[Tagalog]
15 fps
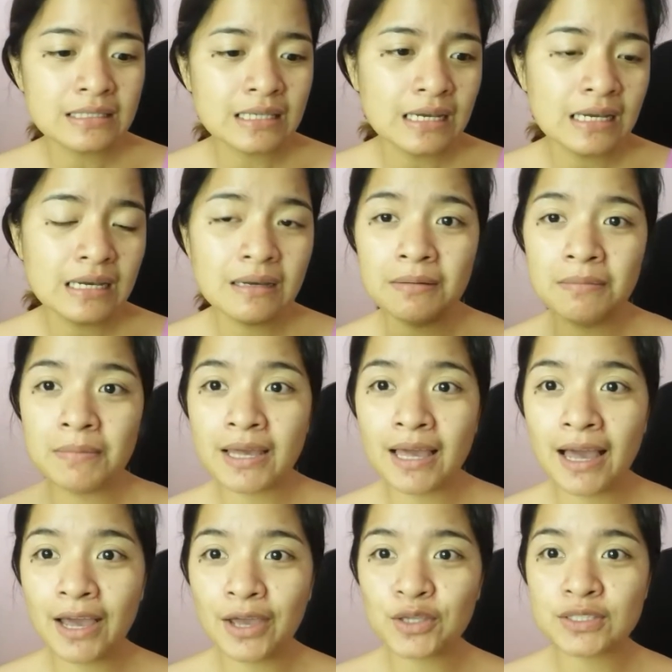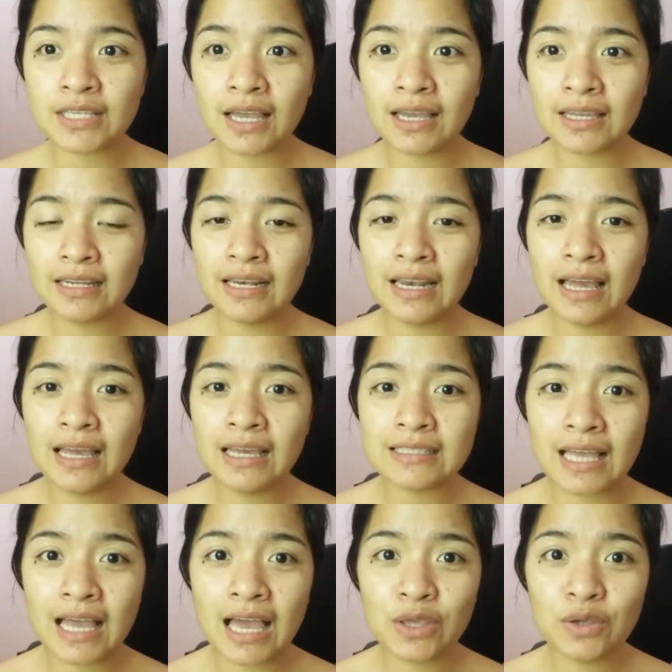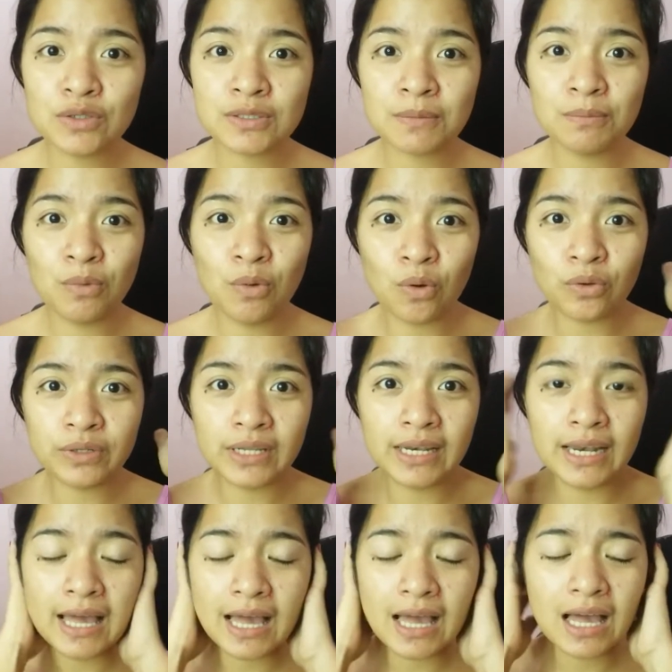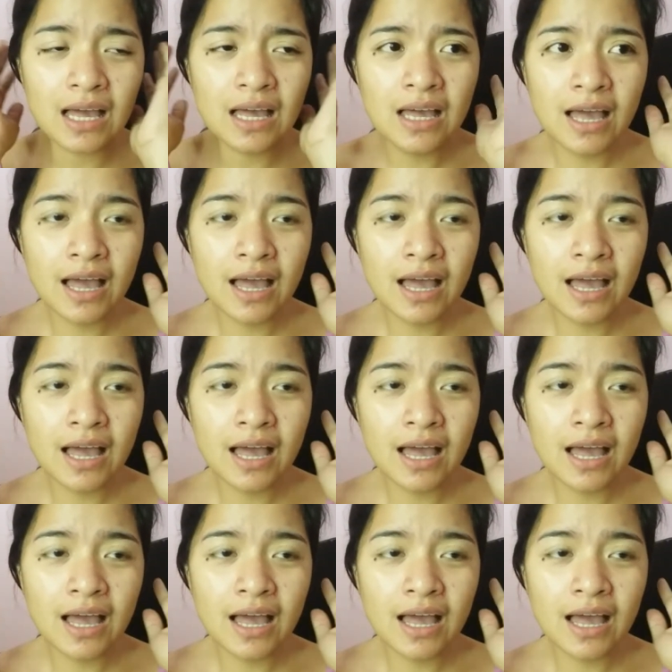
sa mag-aayos sa kanila, sa ayos ng buhok nila,